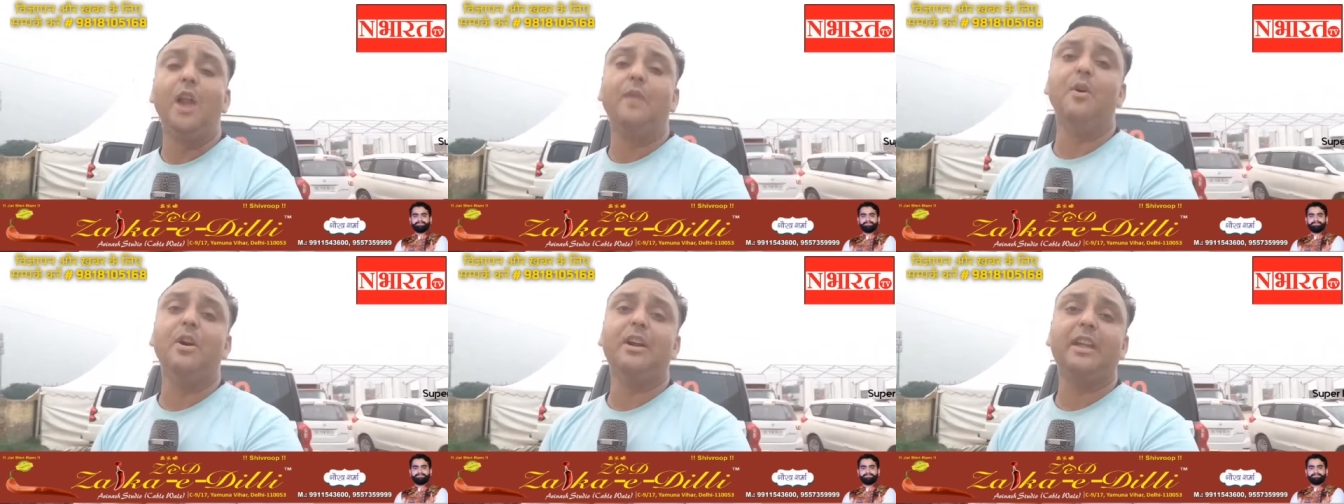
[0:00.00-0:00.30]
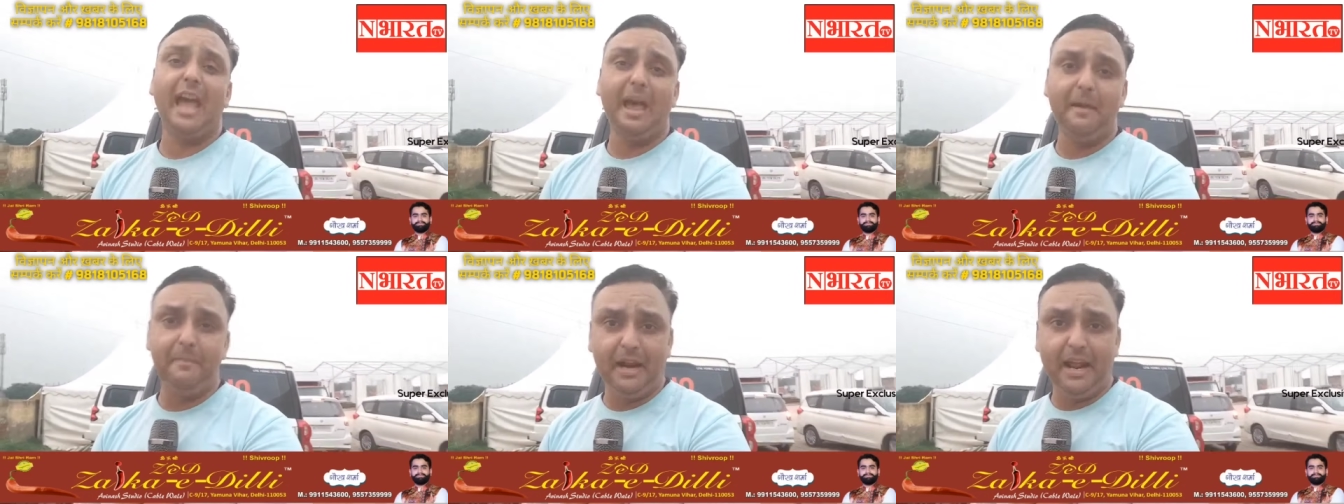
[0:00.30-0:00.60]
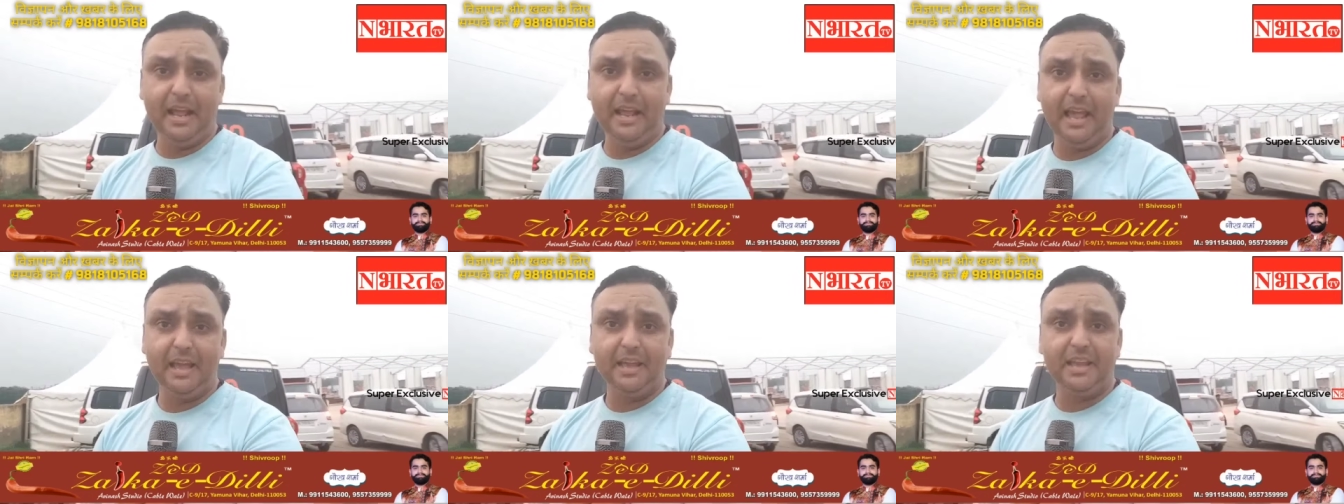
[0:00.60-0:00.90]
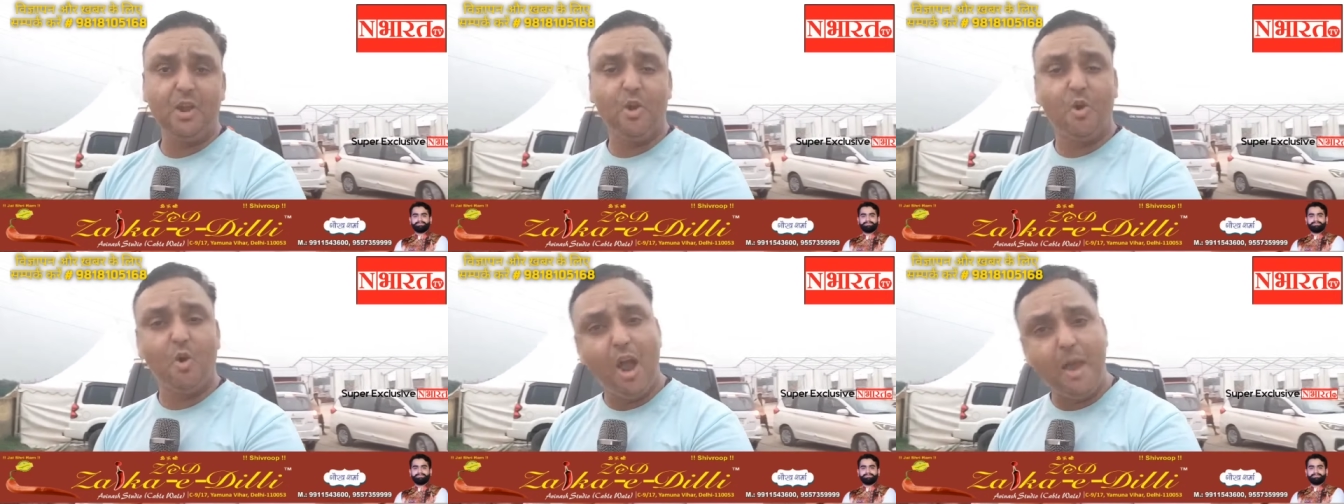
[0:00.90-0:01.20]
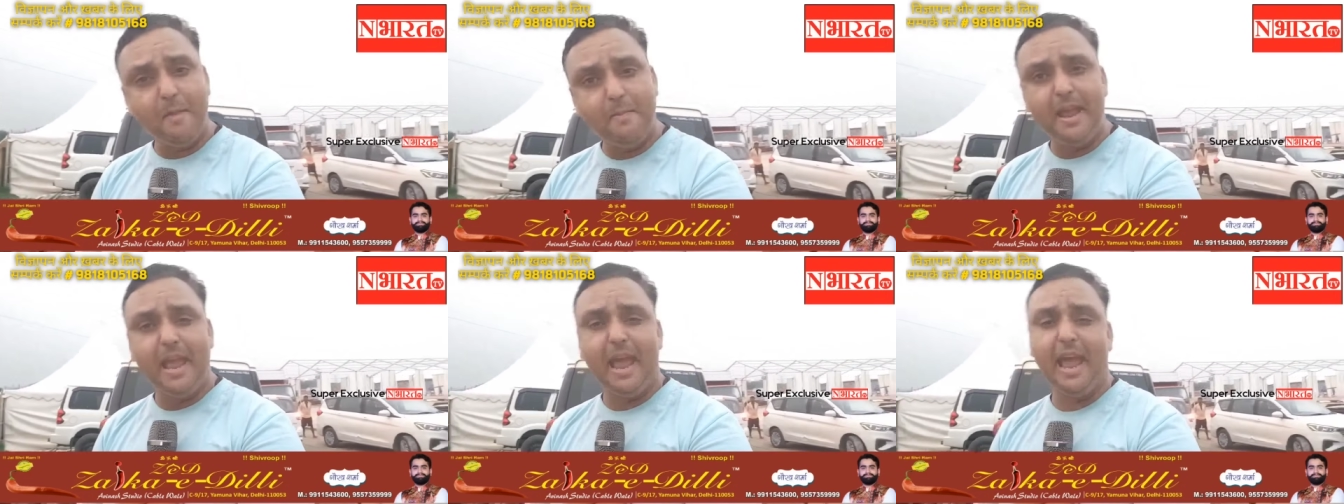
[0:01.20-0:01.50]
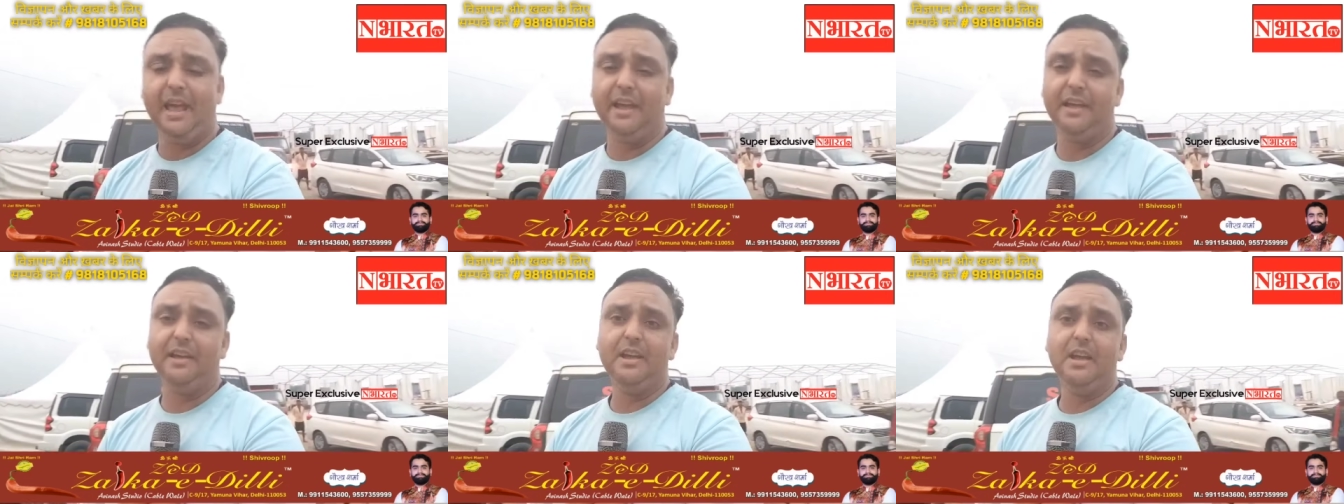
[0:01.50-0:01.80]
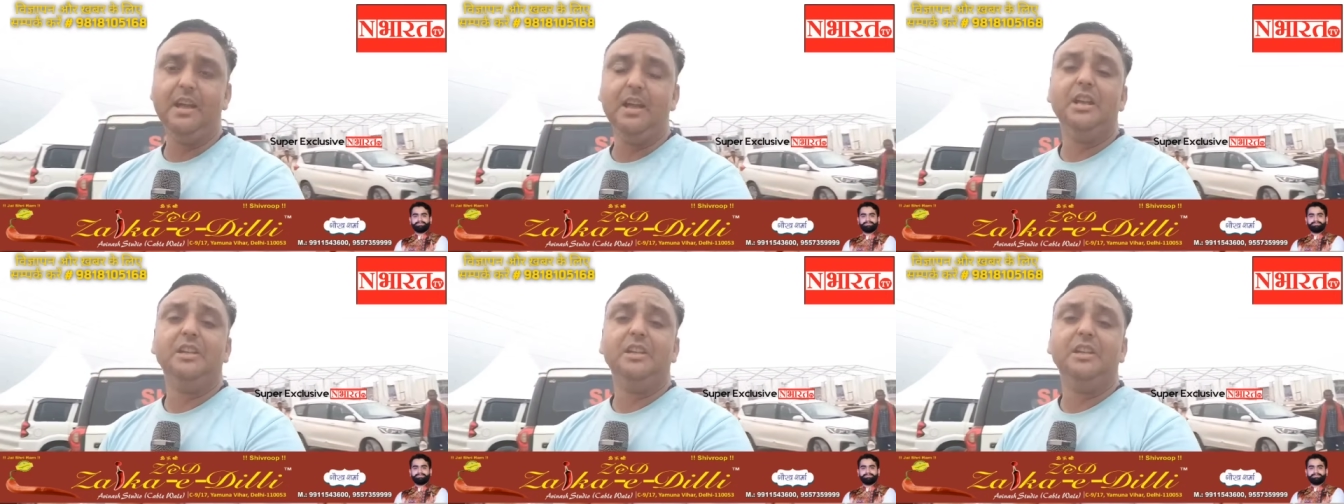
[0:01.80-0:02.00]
और वो कह भी रहे हैं कि कोई भी है